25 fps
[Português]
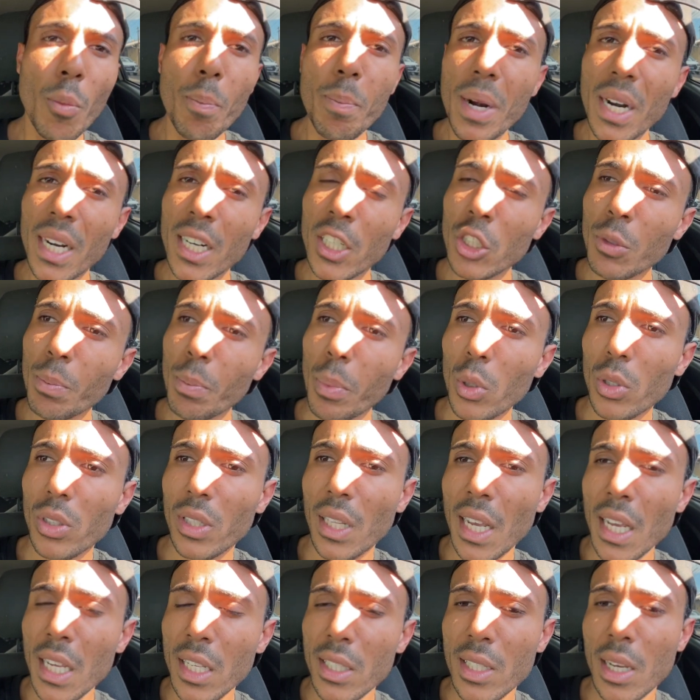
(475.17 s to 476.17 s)
Perca de
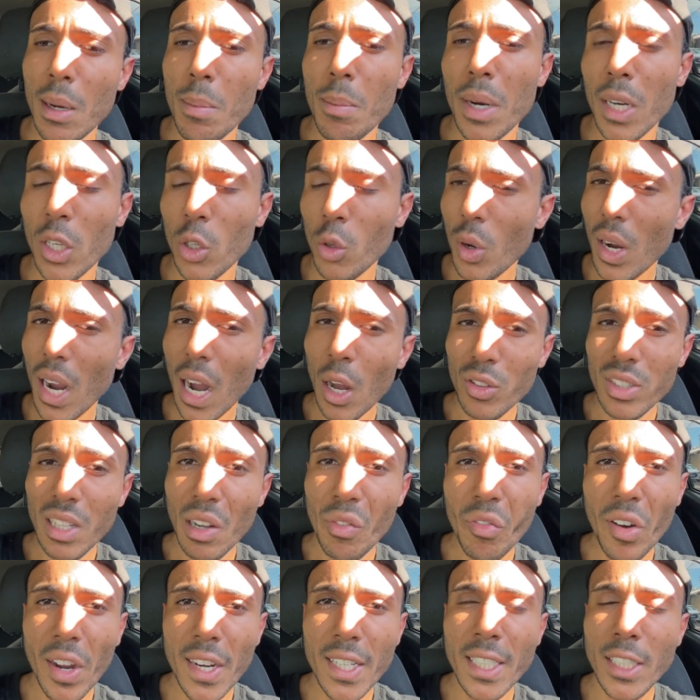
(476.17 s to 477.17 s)
potência, mano, o carro
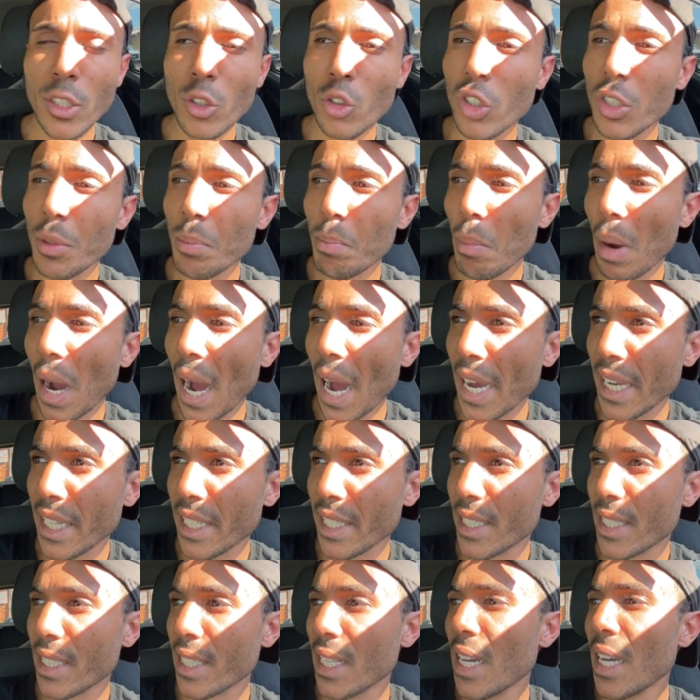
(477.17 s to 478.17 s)
tá falhando
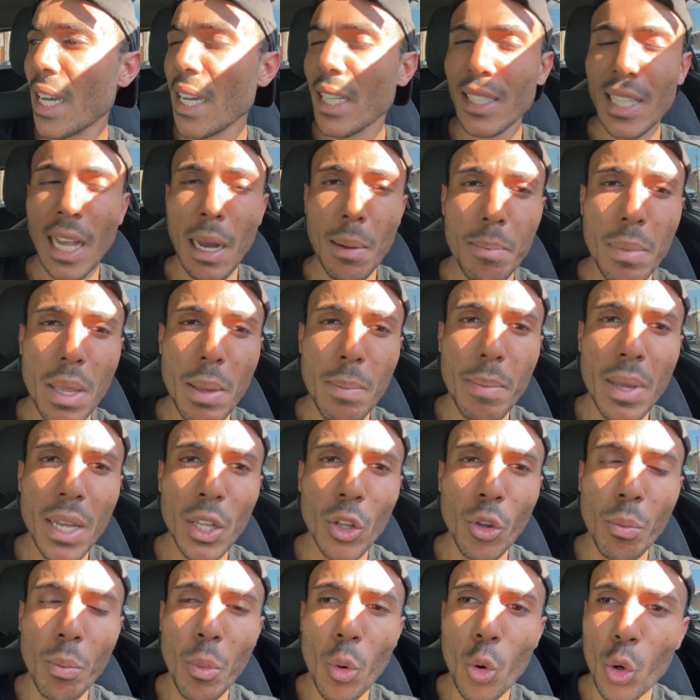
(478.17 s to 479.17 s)
demais, tá
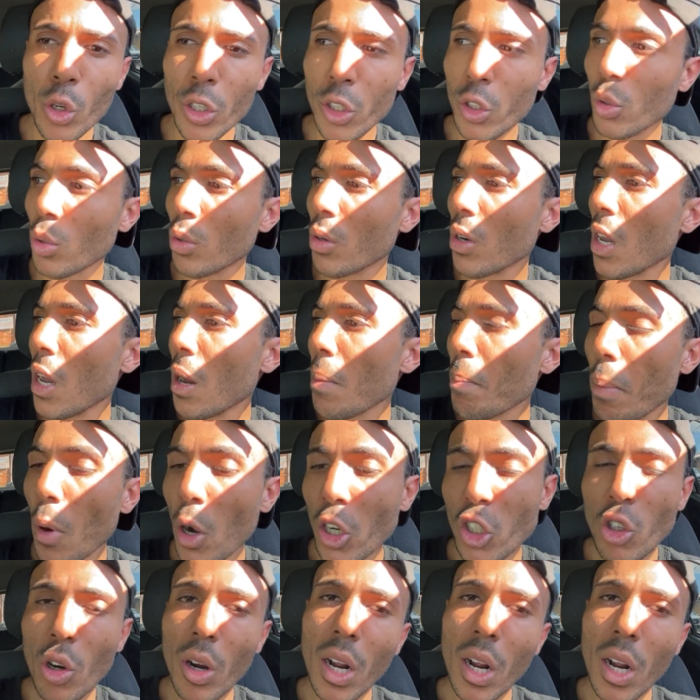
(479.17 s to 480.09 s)
bebendo muito, Pode